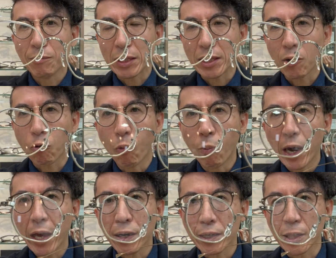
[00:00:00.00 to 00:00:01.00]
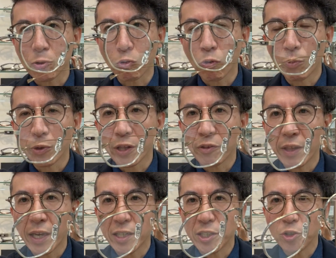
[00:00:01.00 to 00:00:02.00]
また細やかなところもです
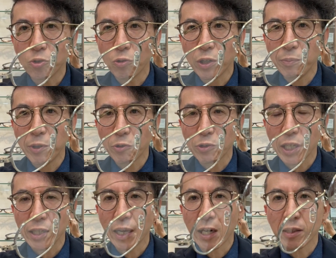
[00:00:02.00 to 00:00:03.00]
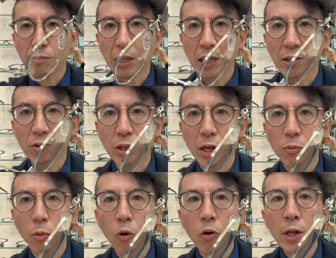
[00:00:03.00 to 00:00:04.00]
ね非常に魅力的なアイテムなんですけれど
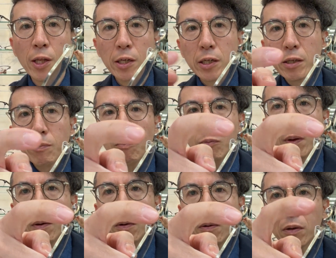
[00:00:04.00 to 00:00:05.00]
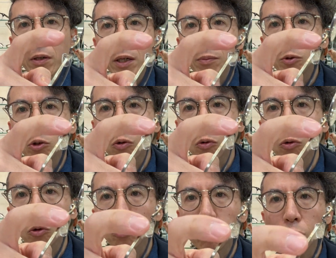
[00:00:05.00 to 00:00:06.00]
もリムリムのこ
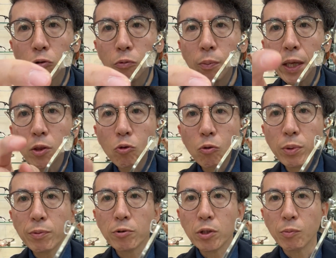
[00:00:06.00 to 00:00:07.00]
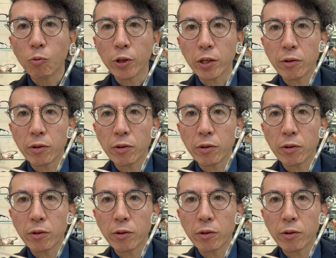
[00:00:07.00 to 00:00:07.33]
の側面の部分にもで